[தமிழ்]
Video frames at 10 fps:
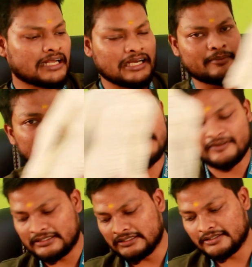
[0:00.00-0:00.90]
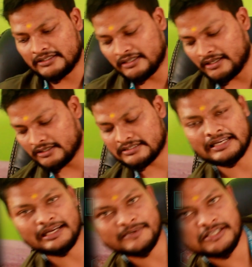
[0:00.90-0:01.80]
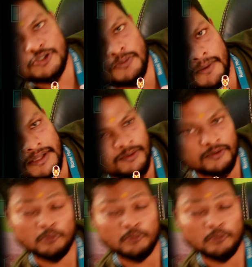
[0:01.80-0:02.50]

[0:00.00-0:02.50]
தாராளமாக நீங்கள் வந்து சர்க்குலேட்டரி மசாஜ் சும்மா அப்படியே ஒரு